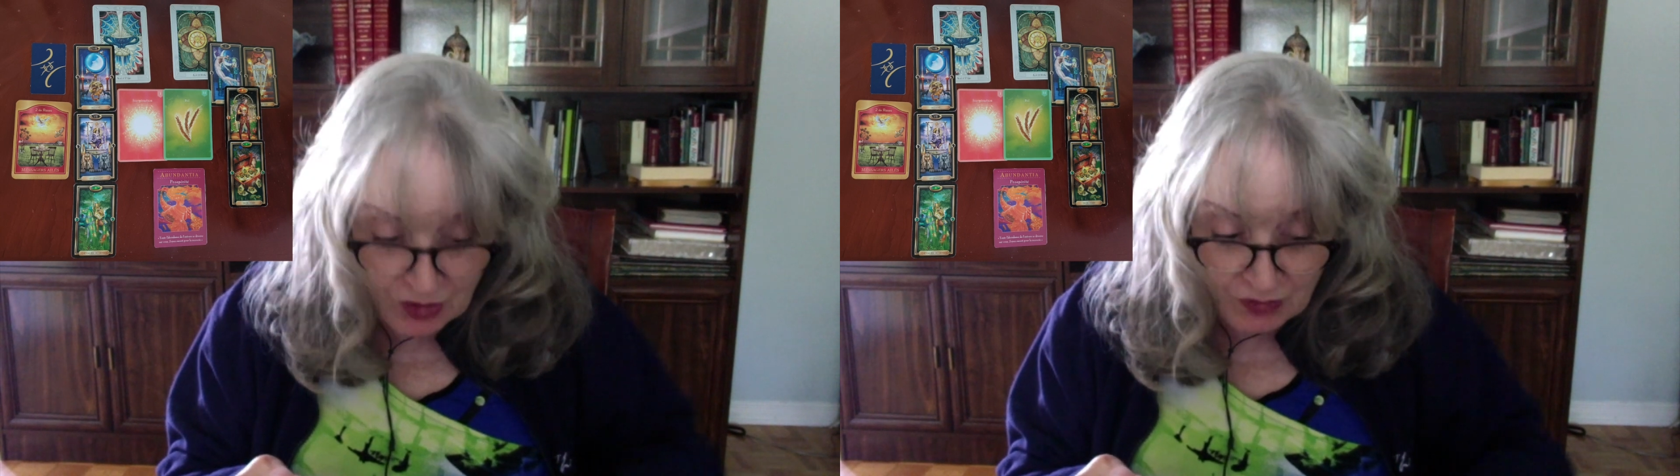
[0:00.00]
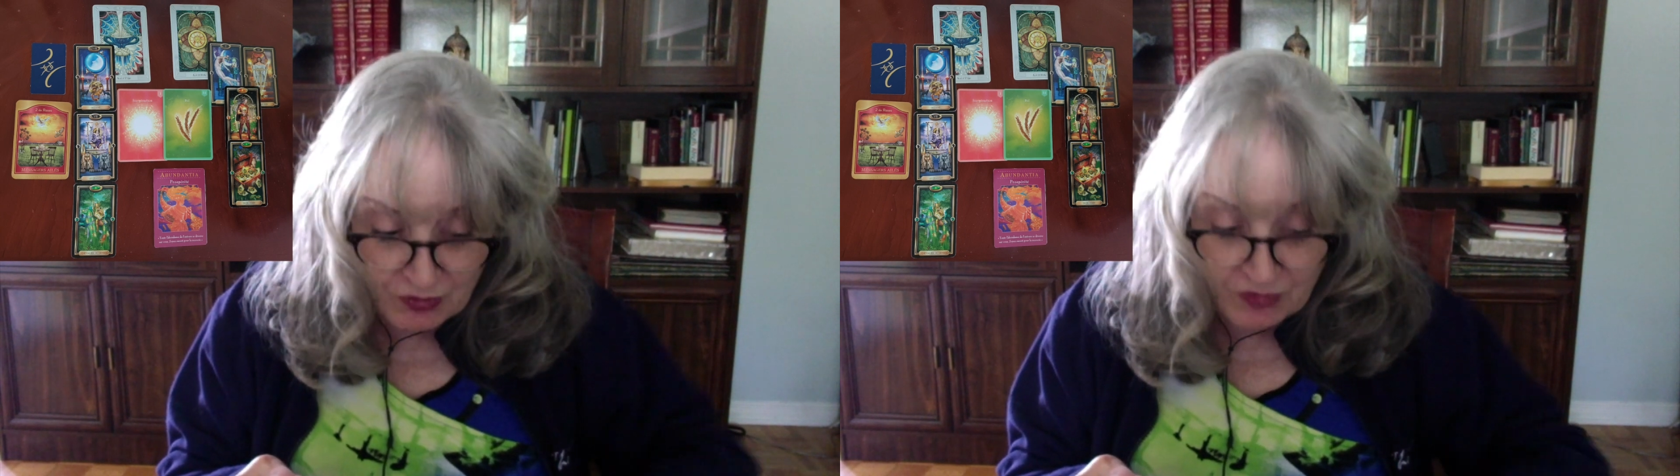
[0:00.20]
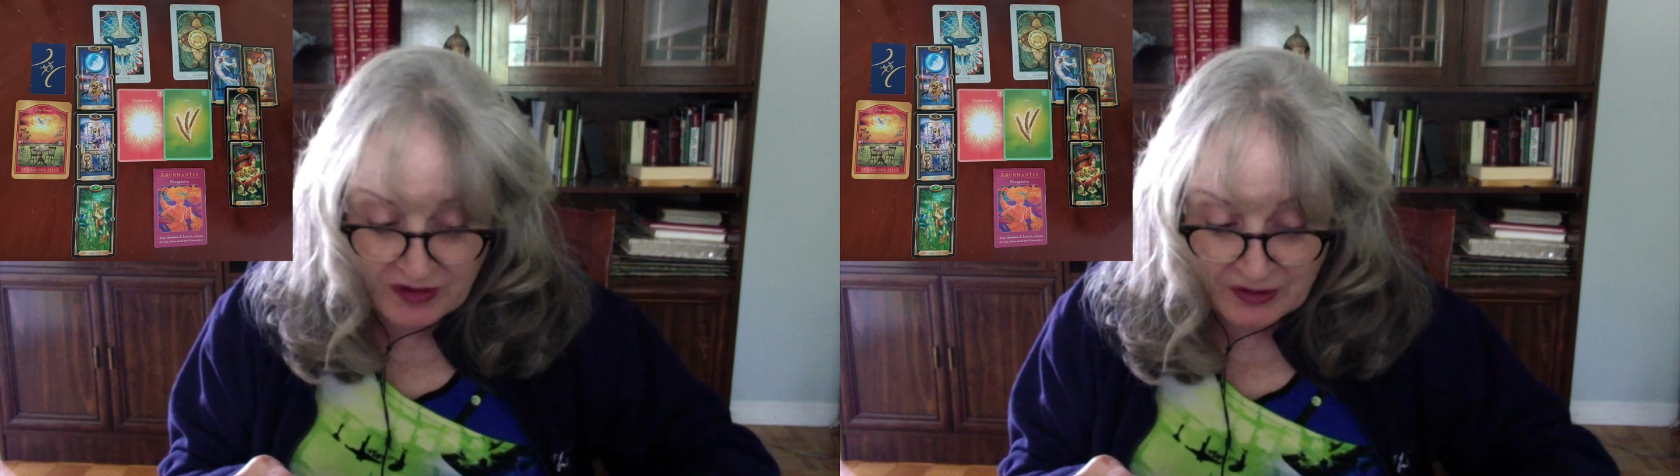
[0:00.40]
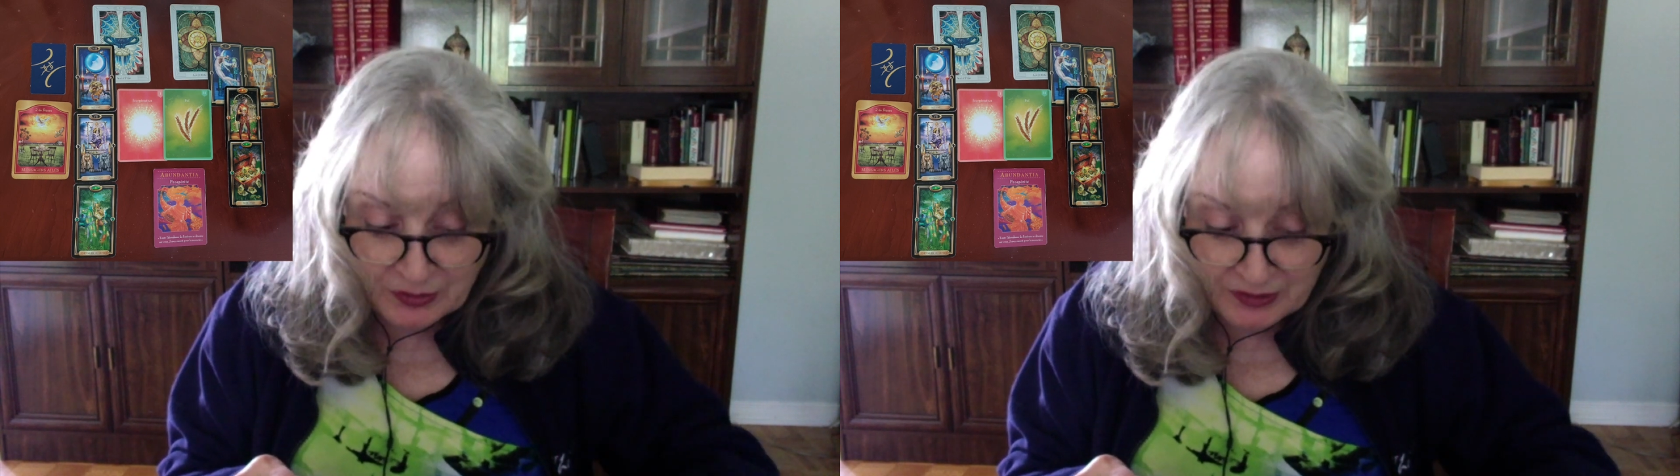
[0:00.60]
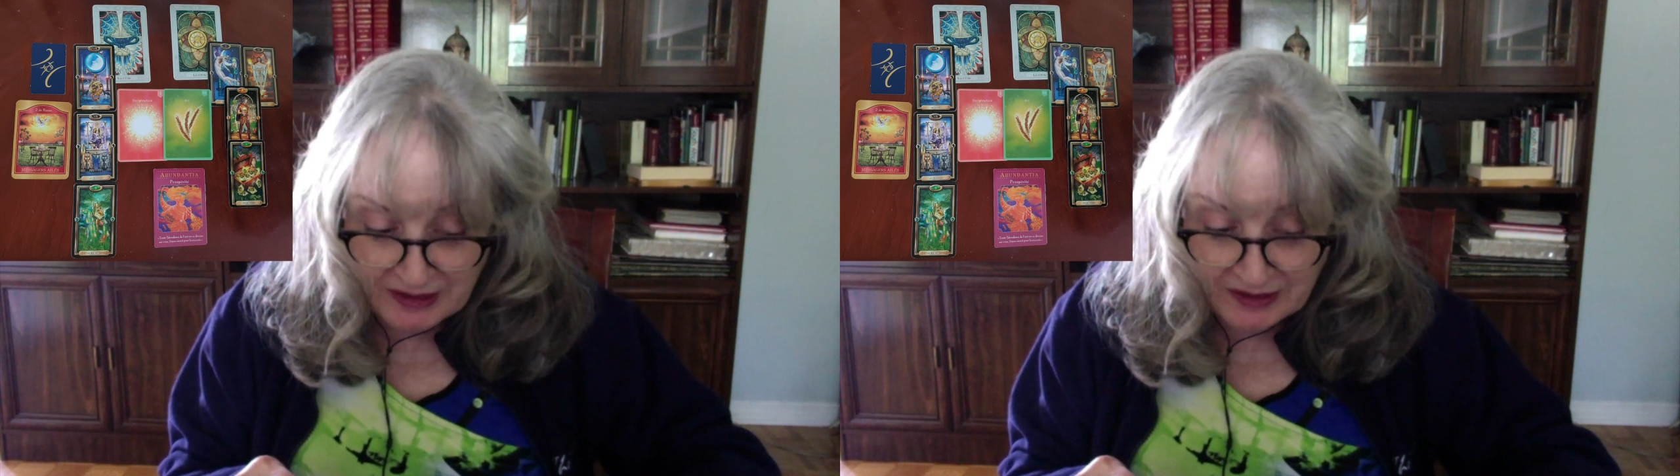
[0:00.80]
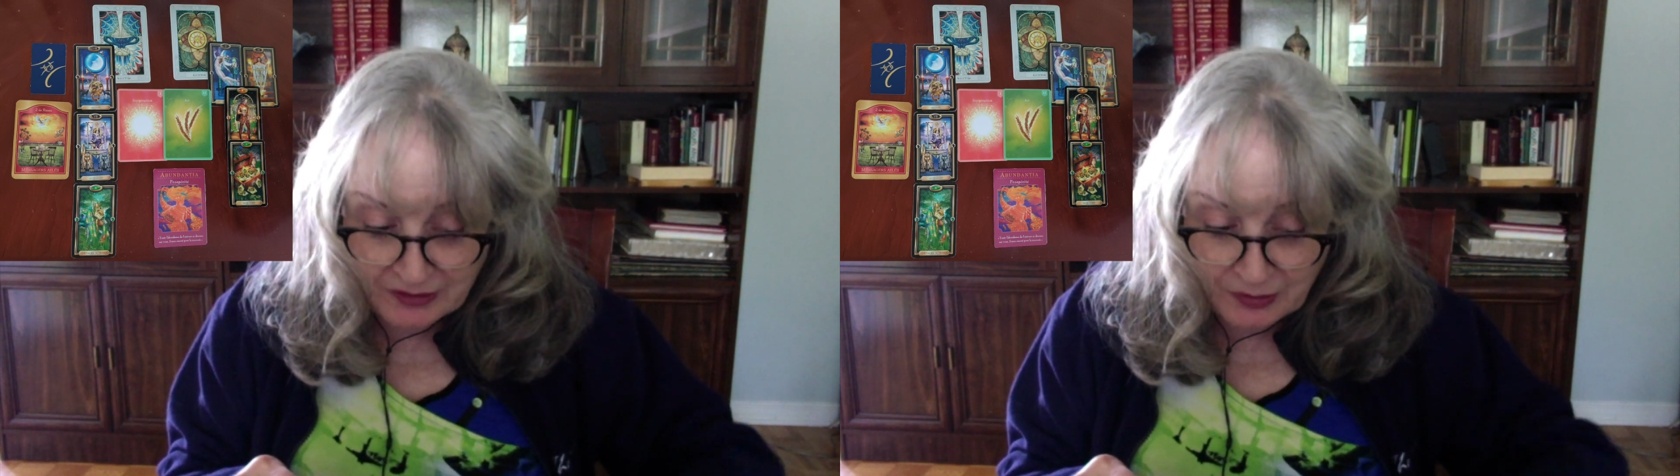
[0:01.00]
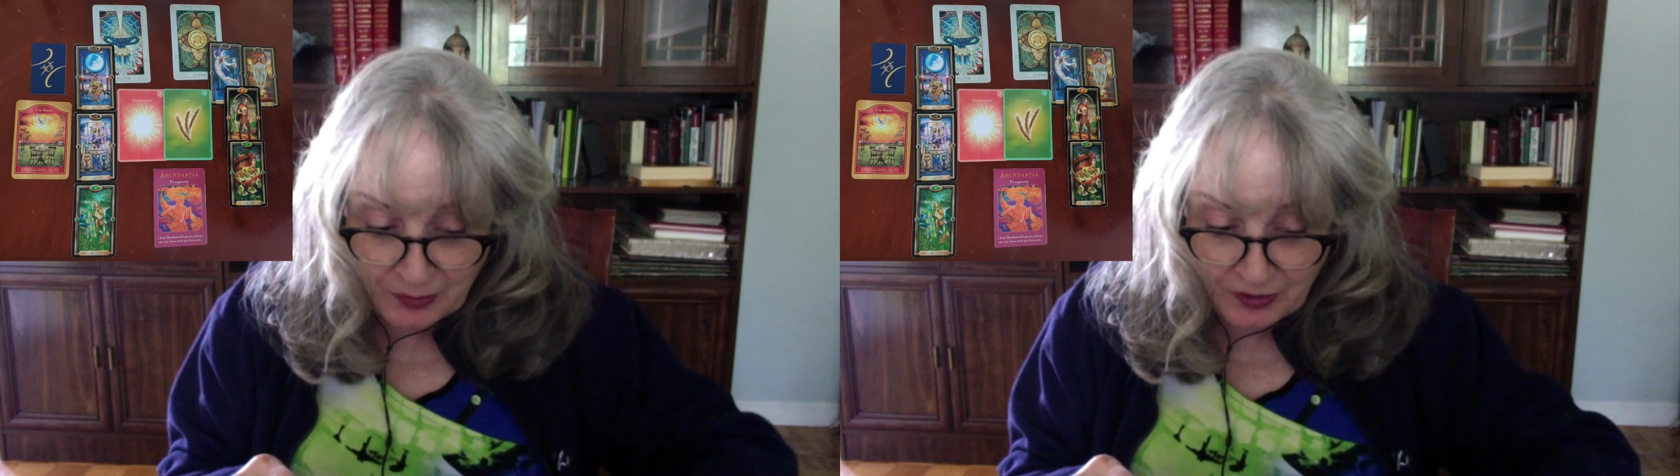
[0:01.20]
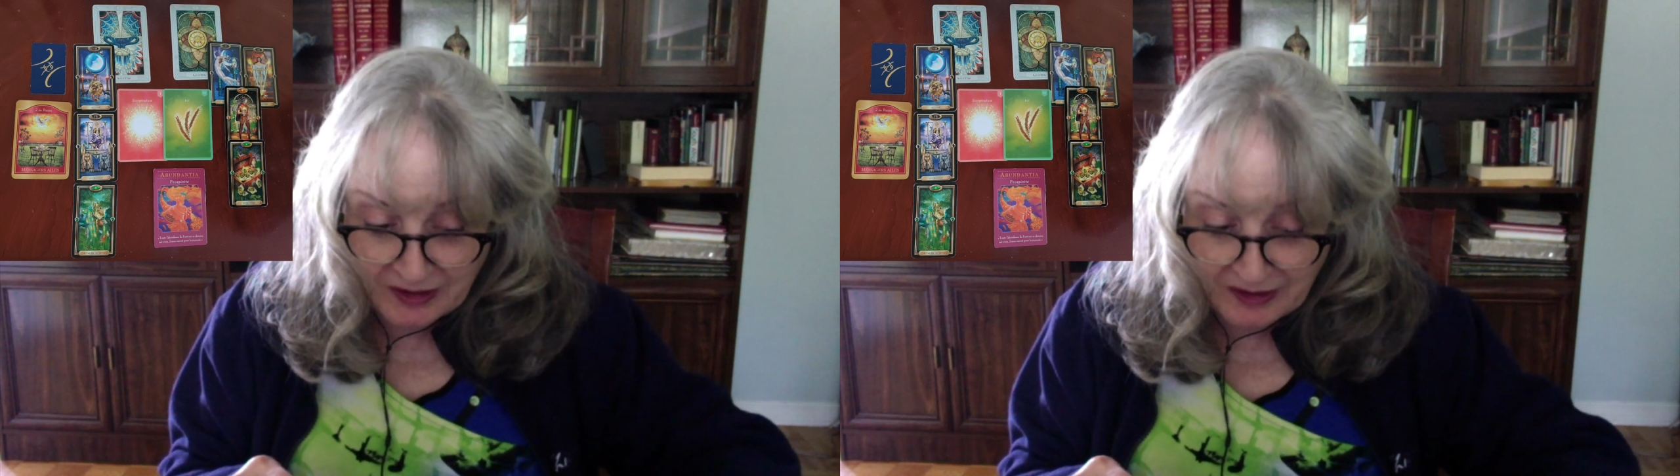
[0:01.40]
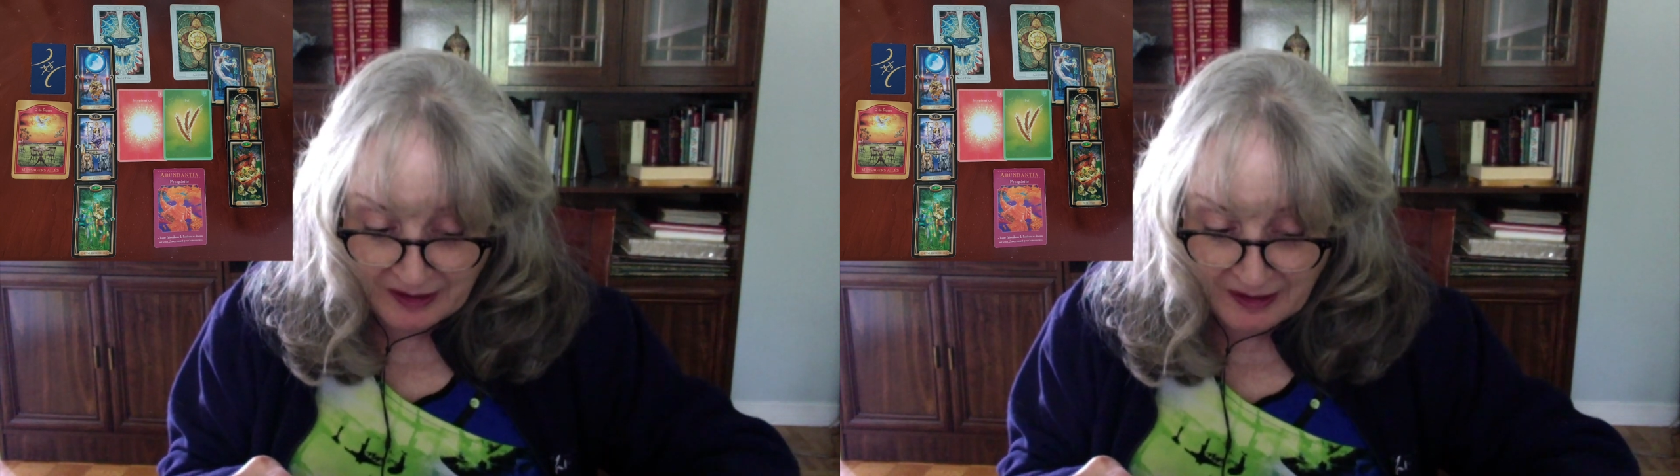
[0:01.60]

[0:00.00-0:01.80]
vous faites autant de progrès,